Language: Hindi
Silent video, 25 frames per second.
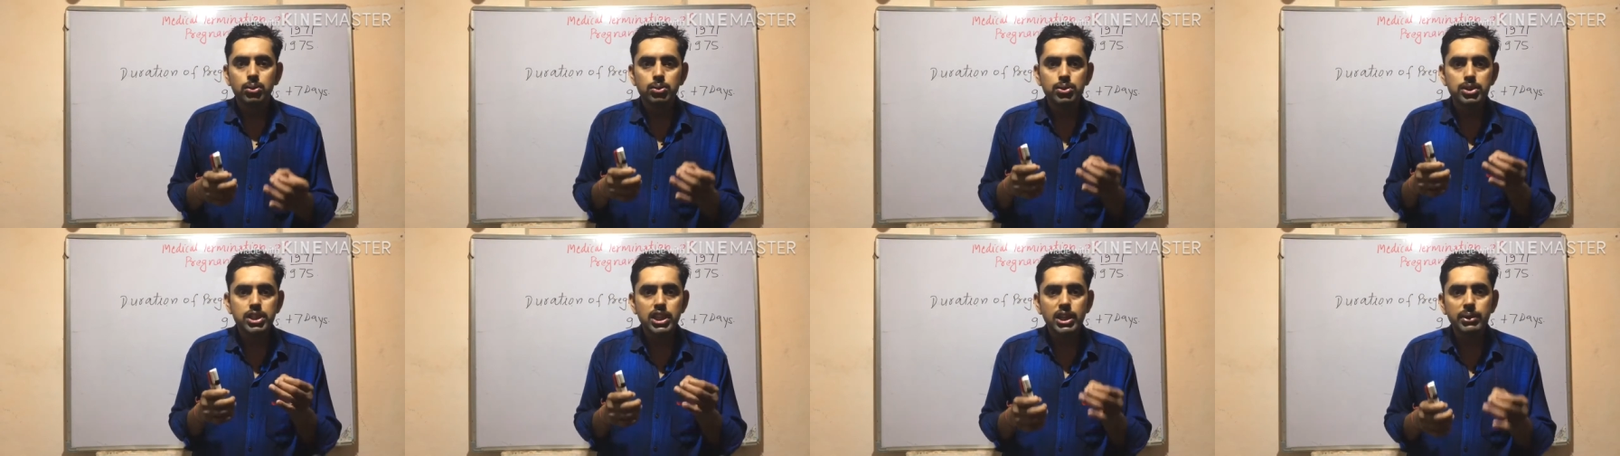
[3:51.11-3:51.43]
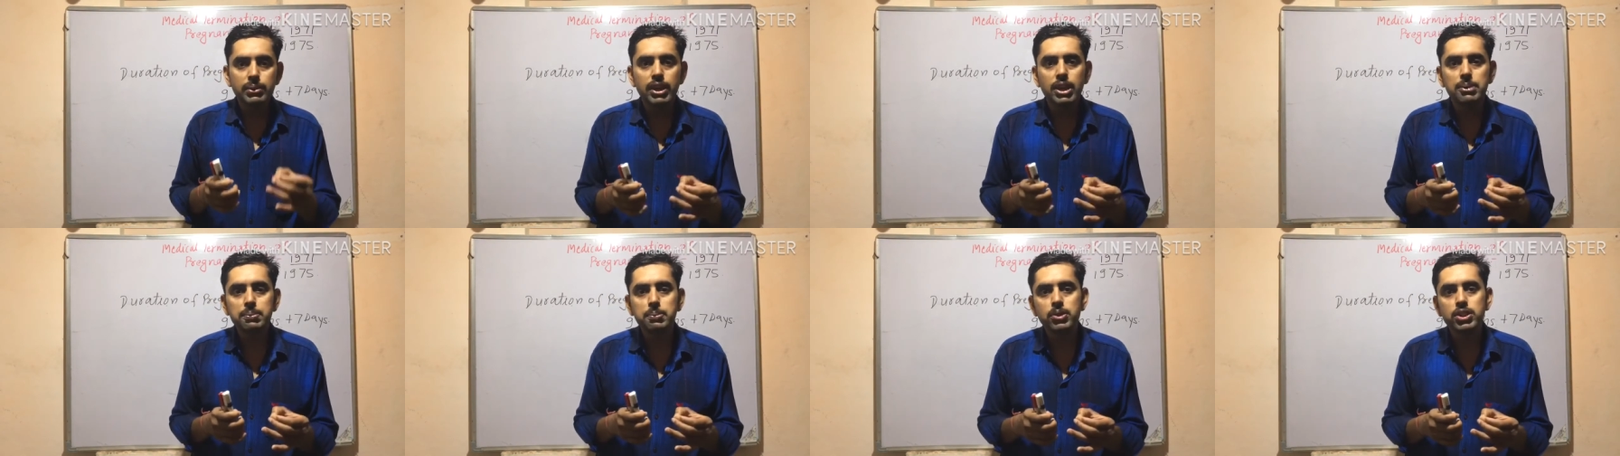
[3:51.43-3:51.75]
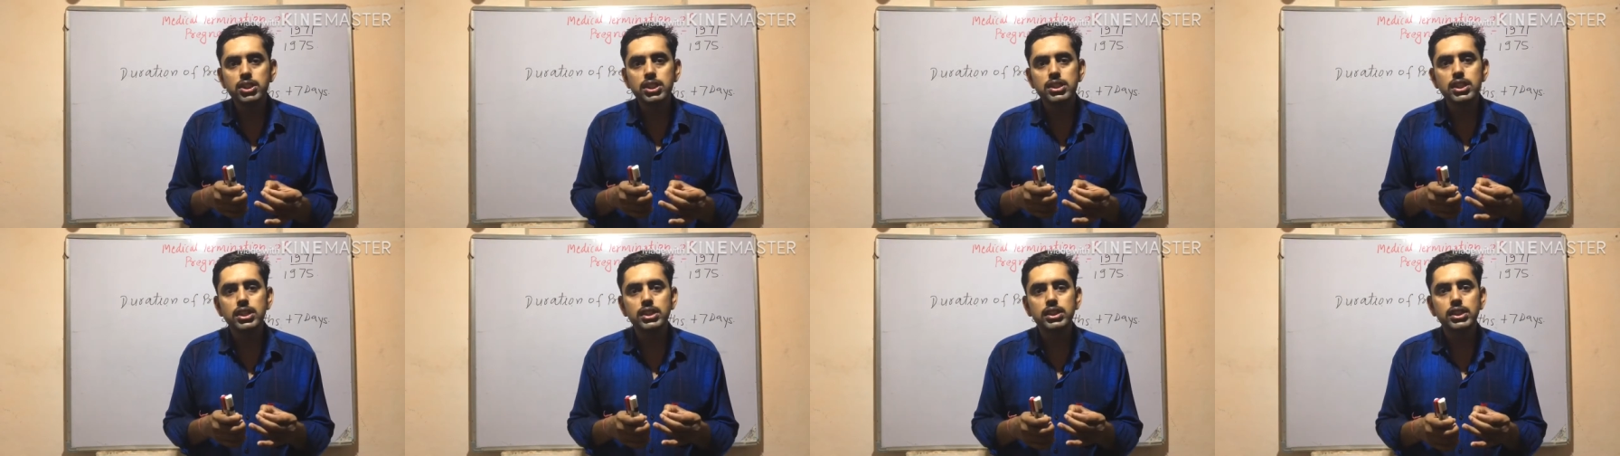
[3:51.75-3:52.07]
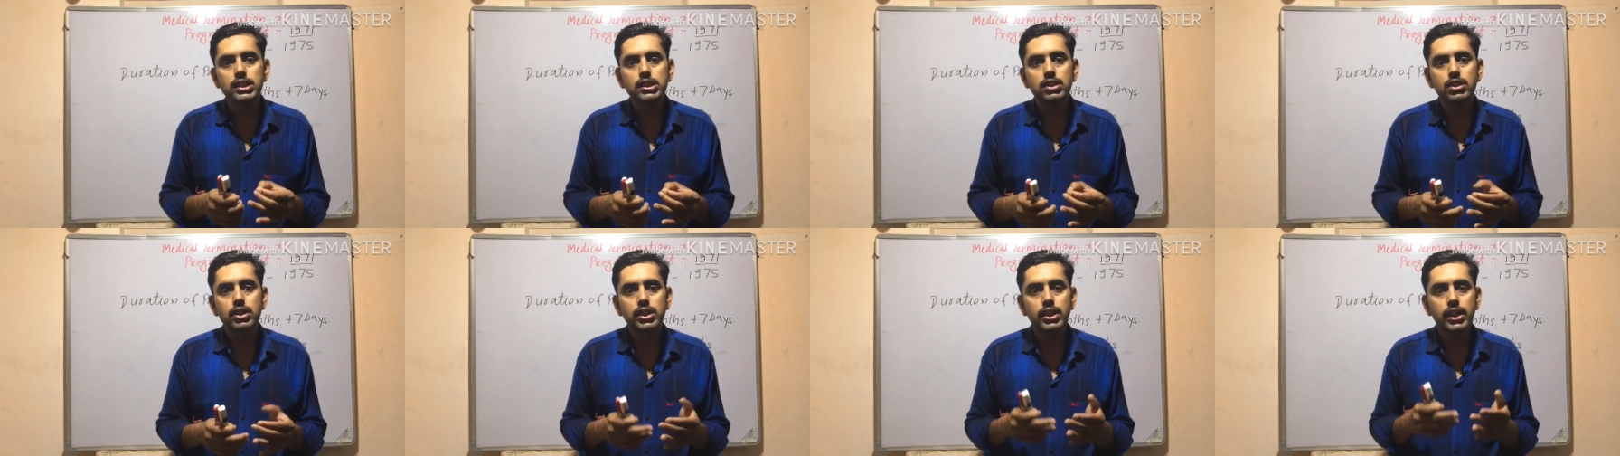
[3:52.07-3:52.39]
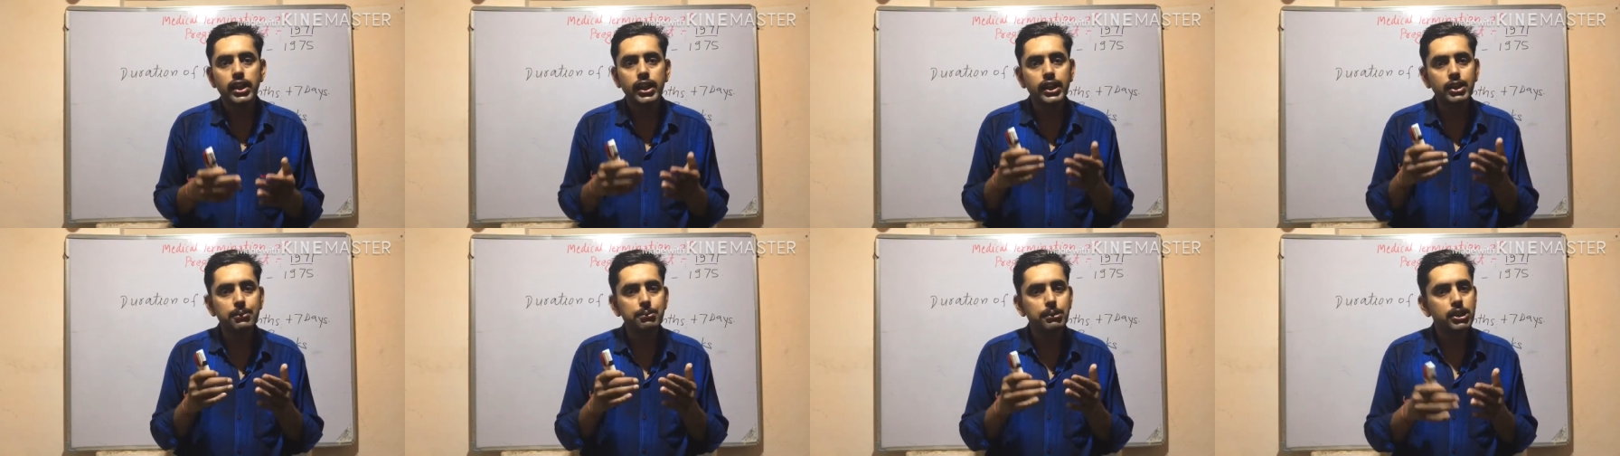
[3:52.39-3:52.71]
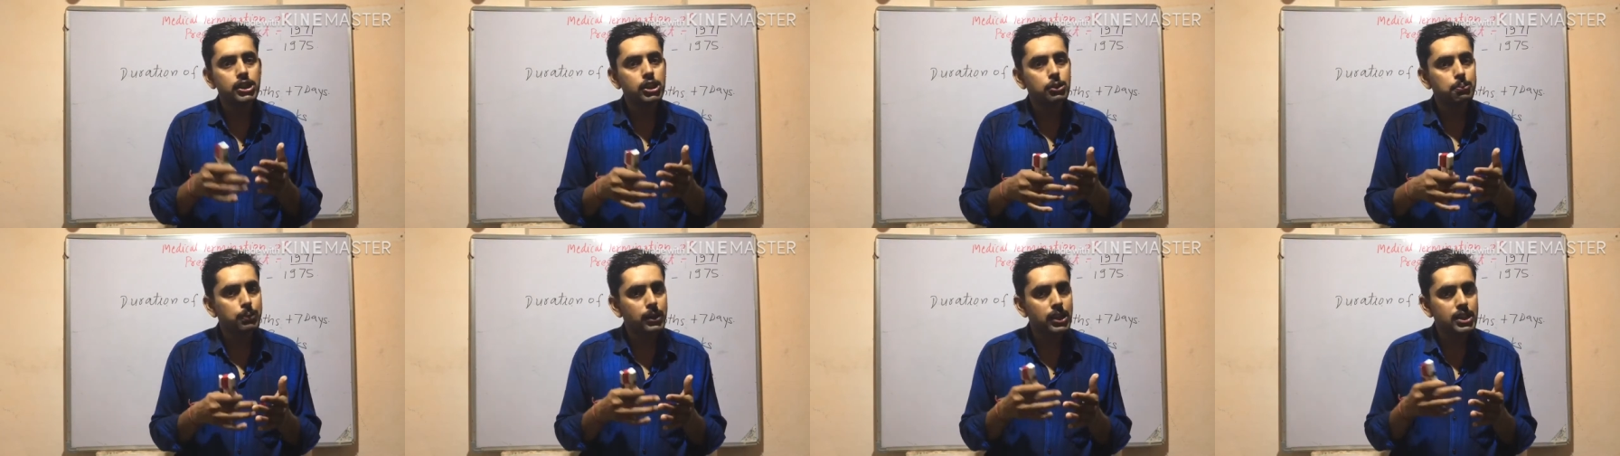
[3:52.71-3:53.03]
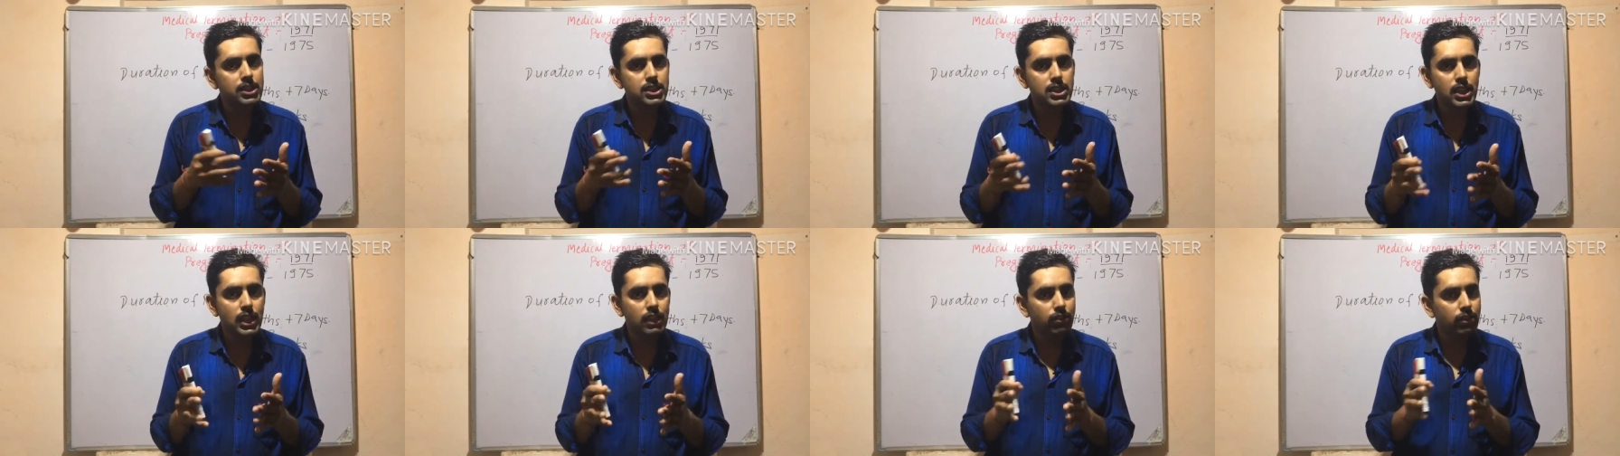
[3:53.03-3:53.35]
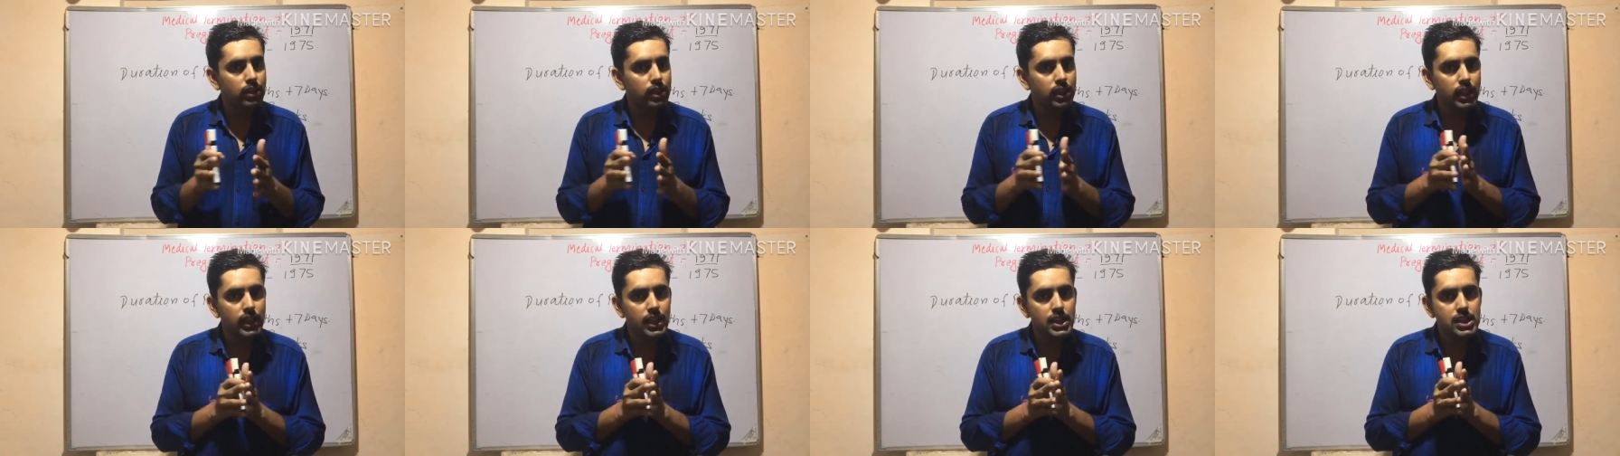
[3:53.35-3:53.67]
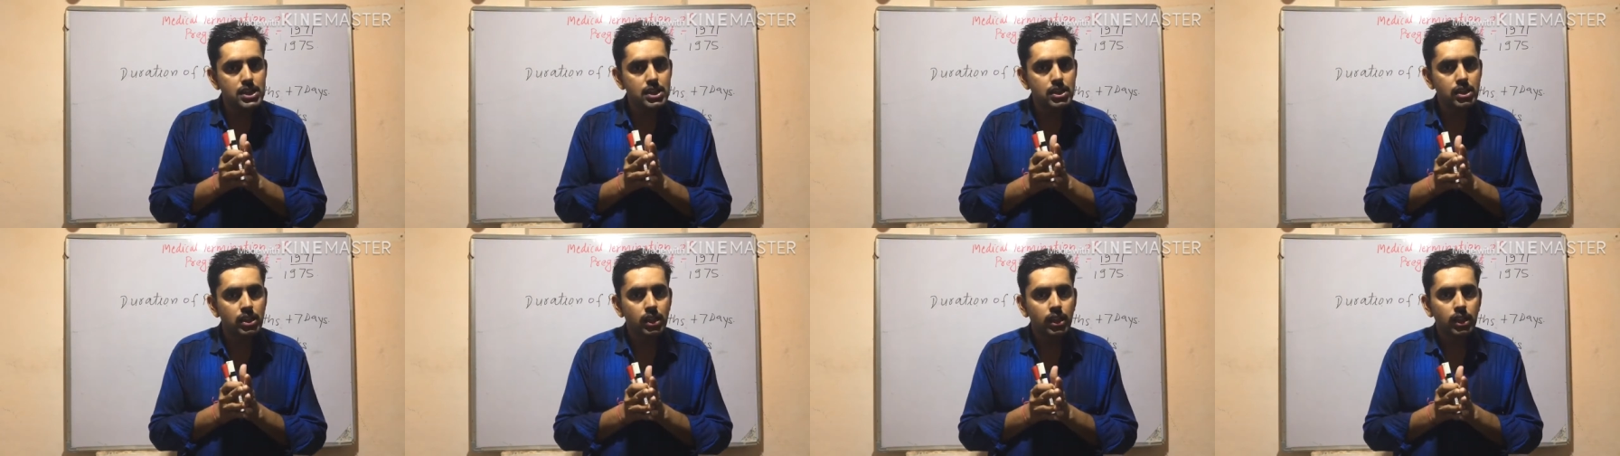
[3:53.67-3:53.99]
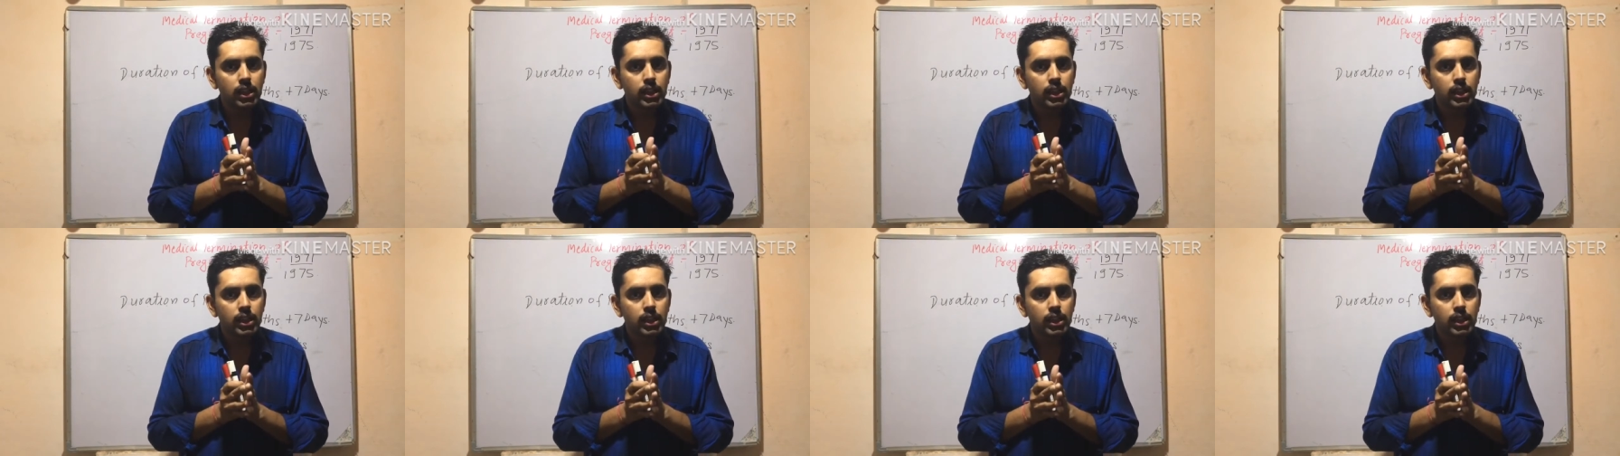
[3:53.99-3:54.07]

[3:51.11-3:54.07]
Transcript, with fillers: उसके बारे में पूछा जाता है तो नाइन मंथ प्लस सेवन डेज